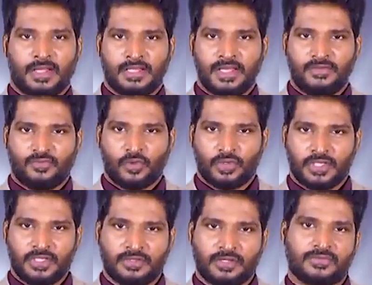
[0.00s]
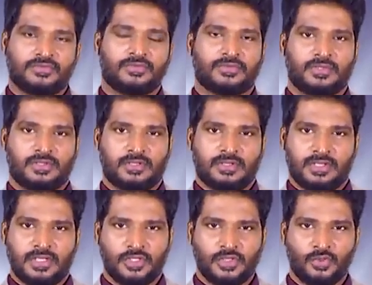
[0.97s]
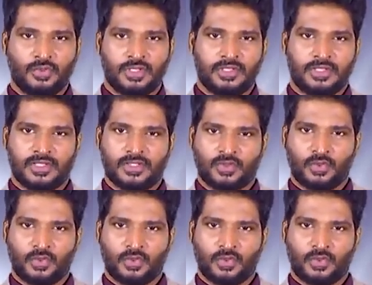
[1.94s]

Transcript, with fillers: அதே ஃபோர்டீன்த் ஆஃப் இந்த ஜூன்லேருந்து